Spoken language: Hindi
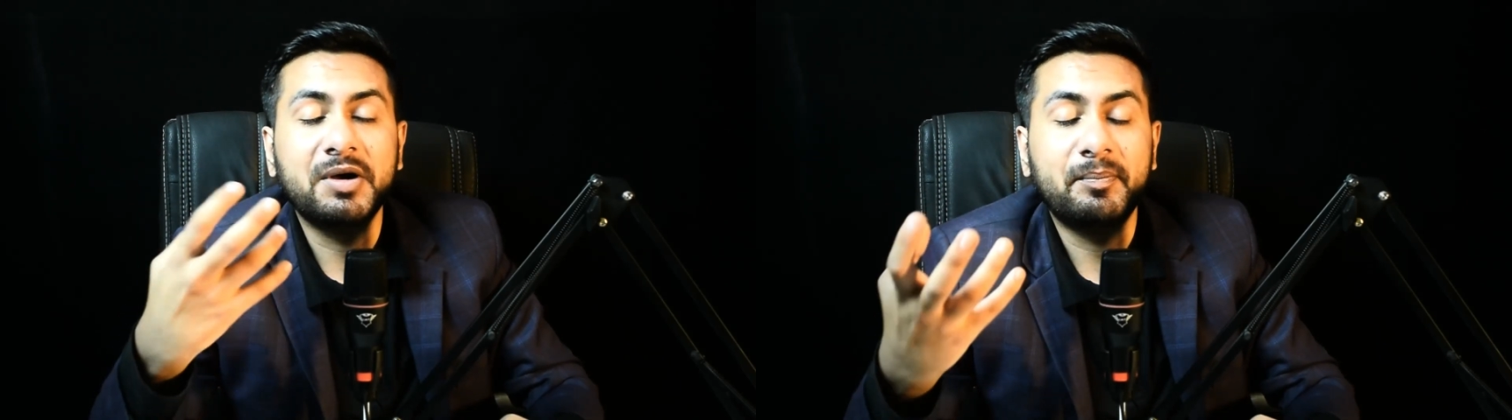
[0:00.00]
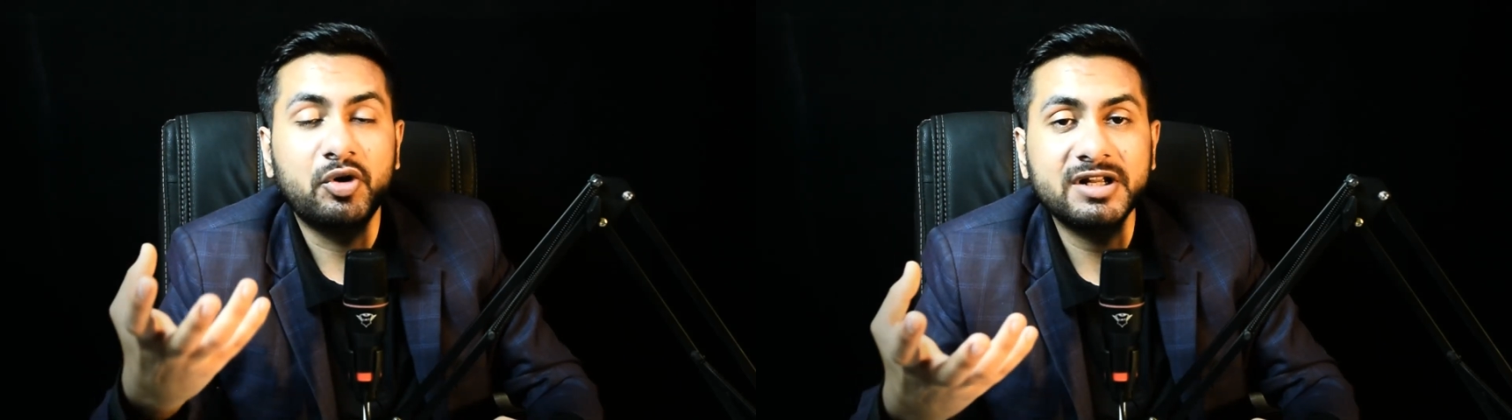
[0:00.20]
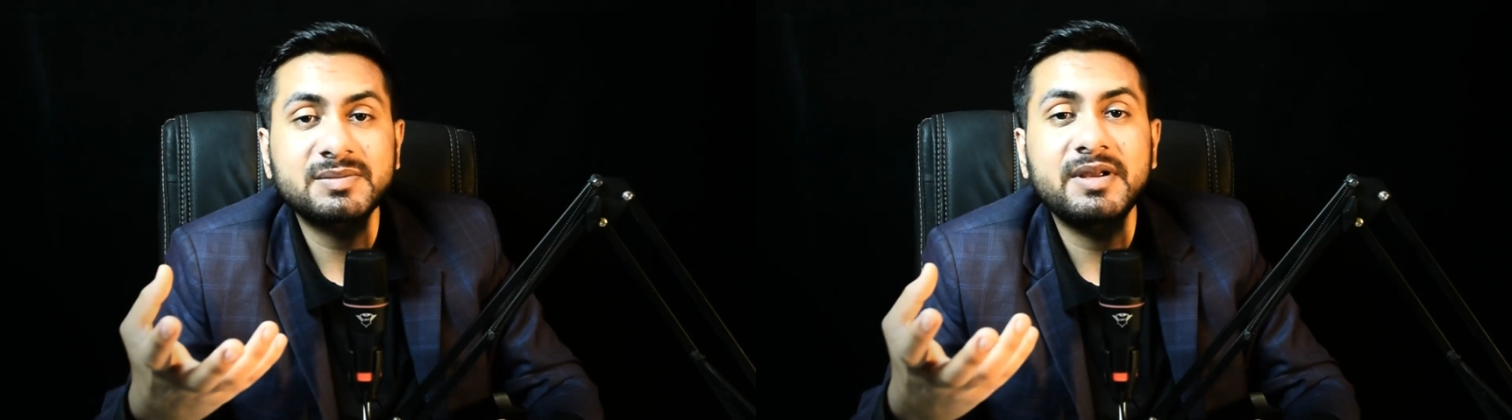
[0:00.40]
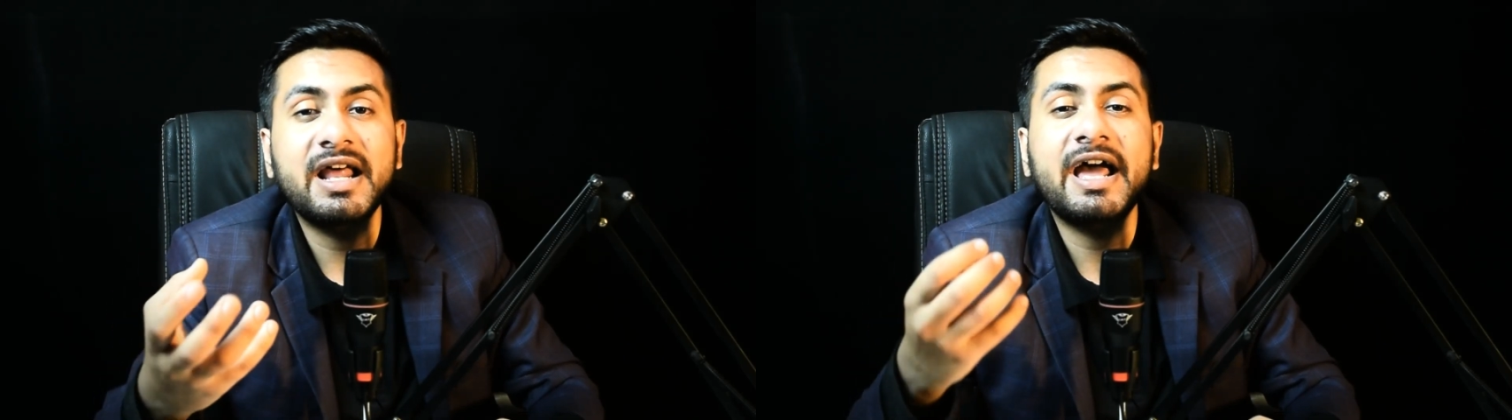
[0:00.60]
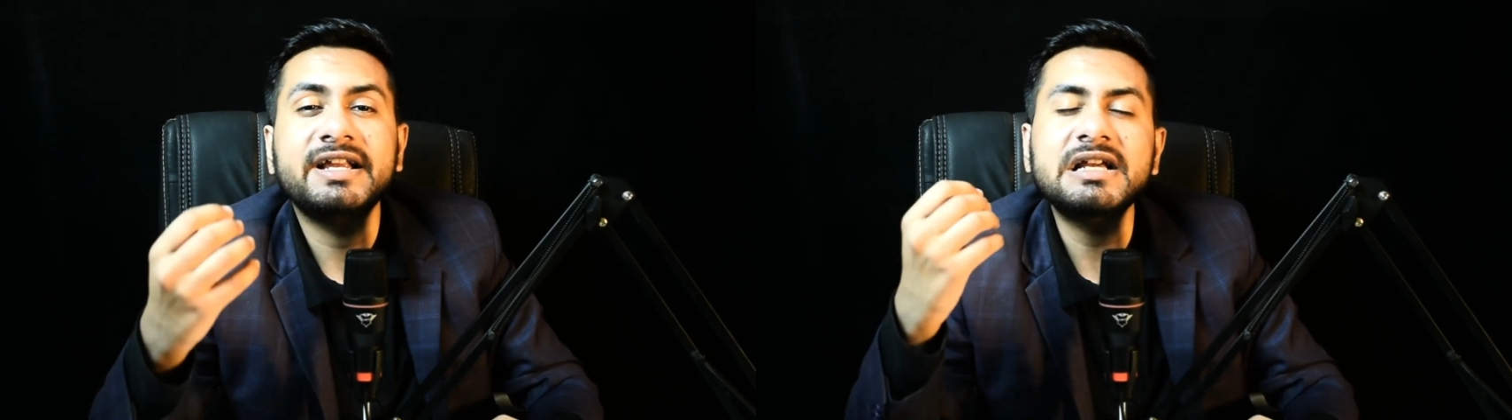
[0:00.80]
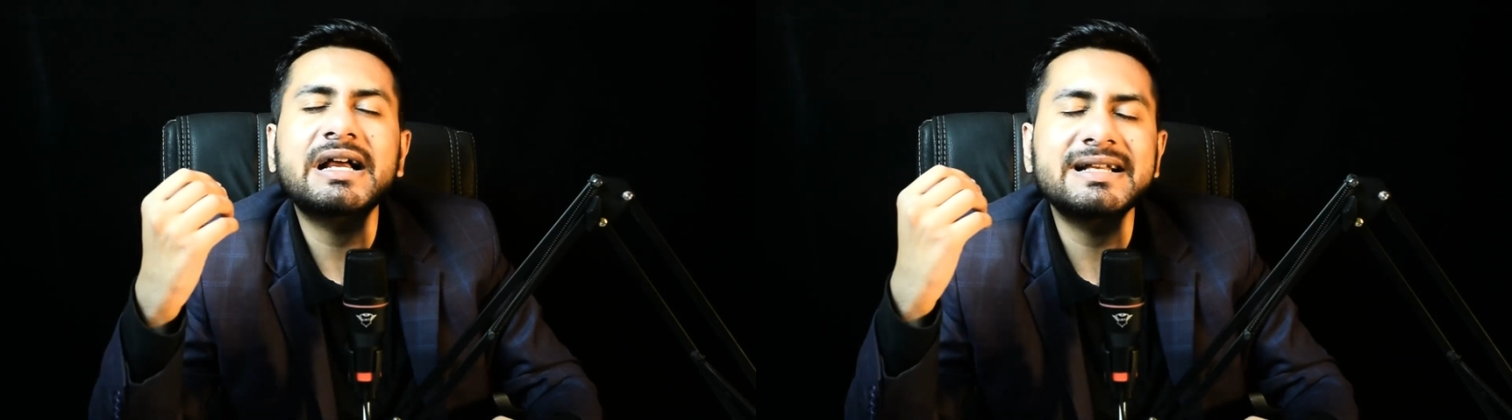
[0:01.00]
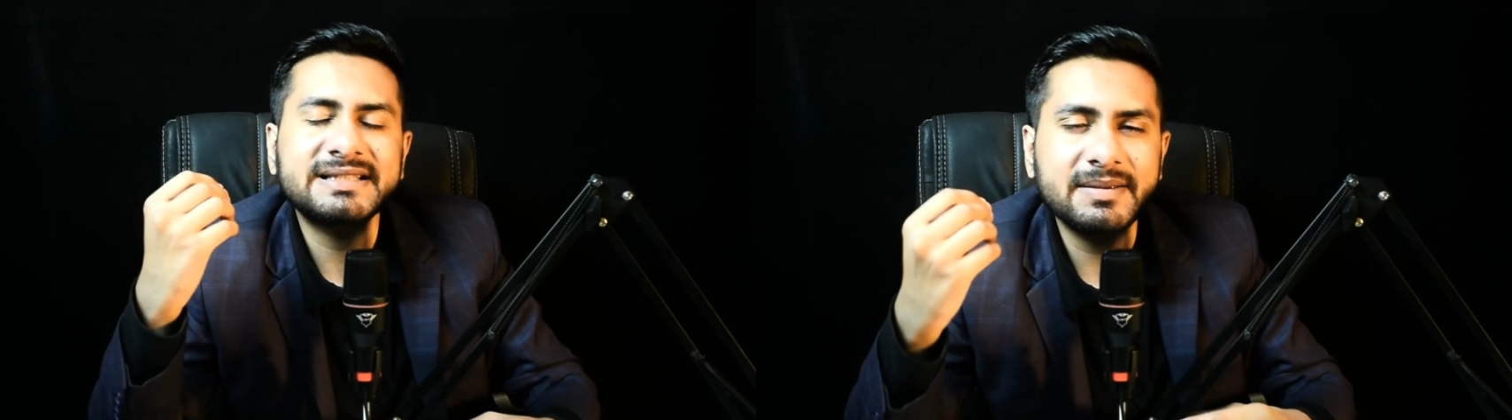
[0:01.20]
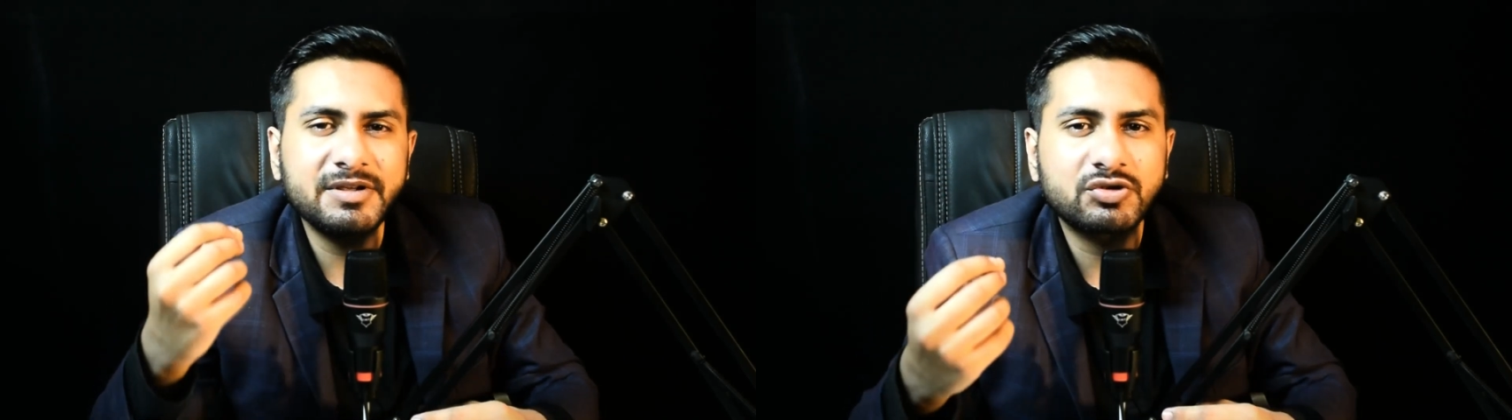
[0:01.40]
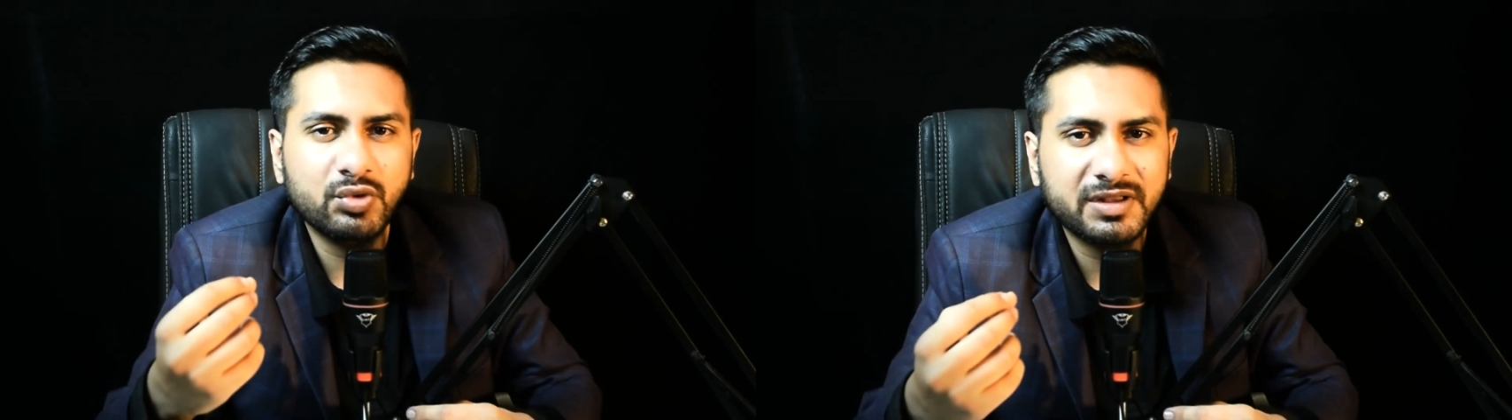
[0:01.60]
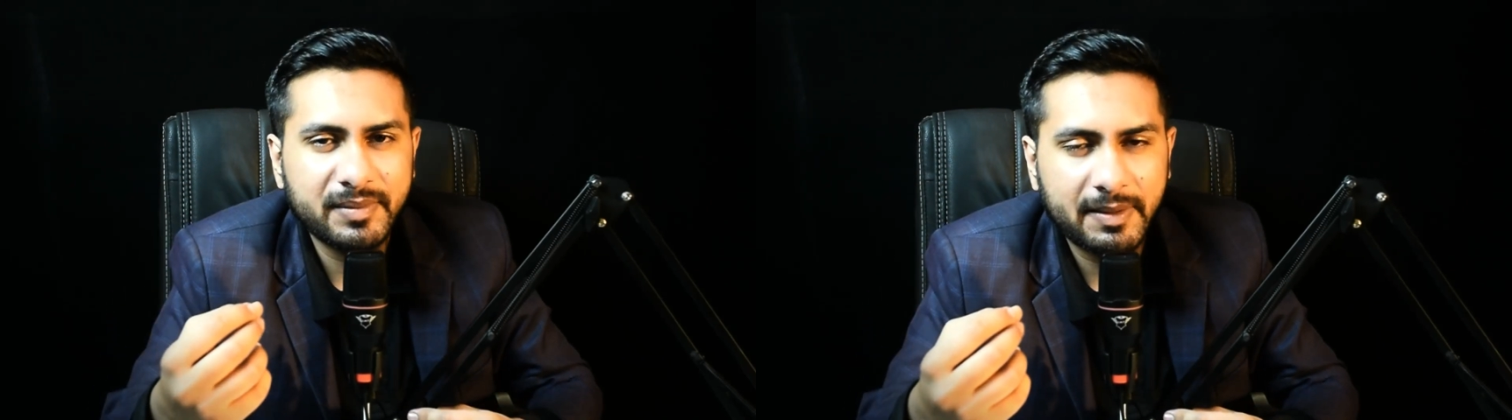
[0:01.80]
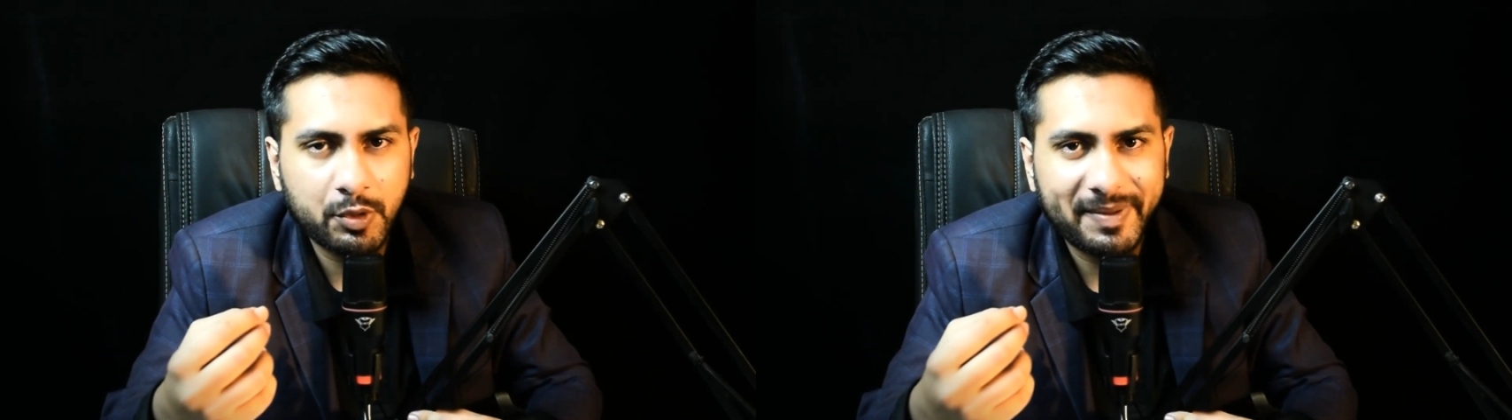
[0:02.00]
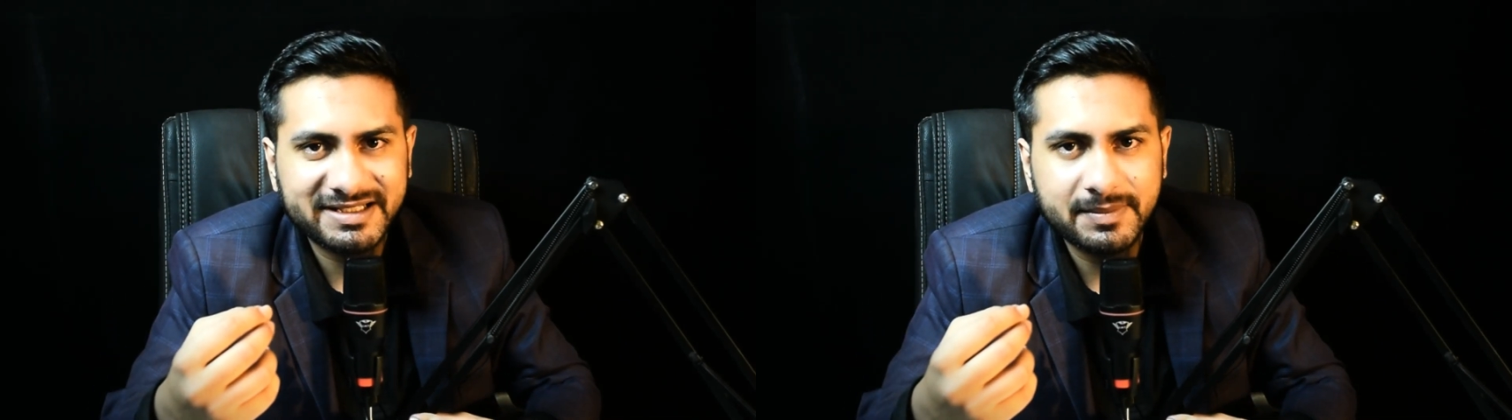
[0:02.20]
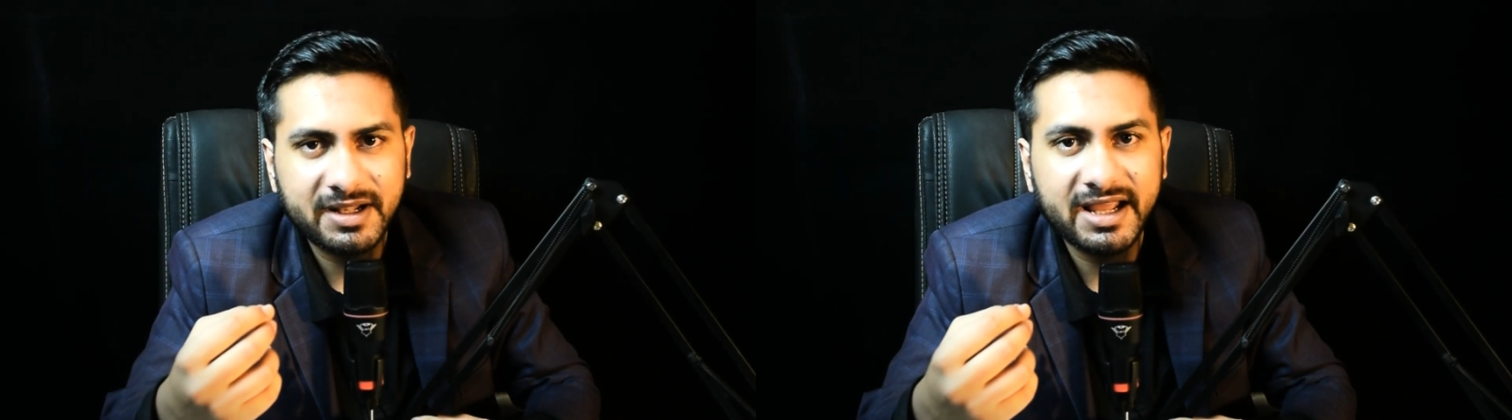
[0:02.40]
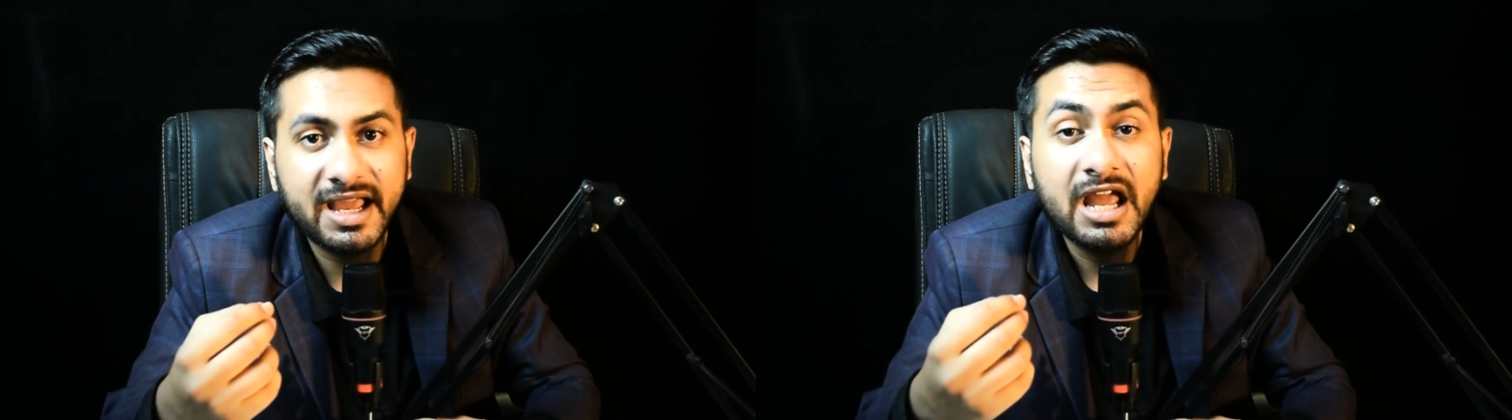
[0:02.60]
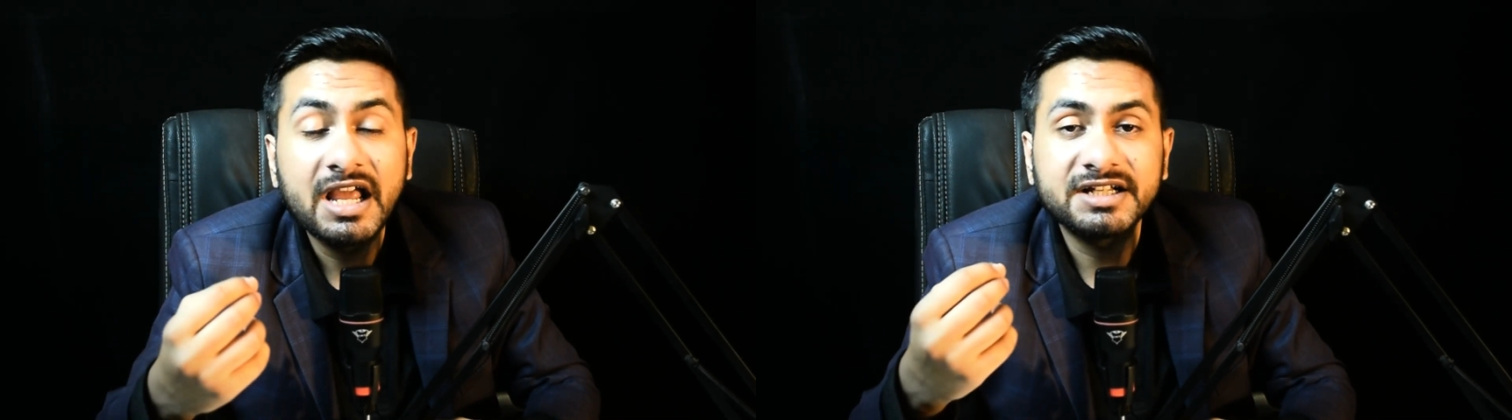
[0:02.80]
बोनस मिला है या किसी भी सूरत में आपको पैसे मिले हैं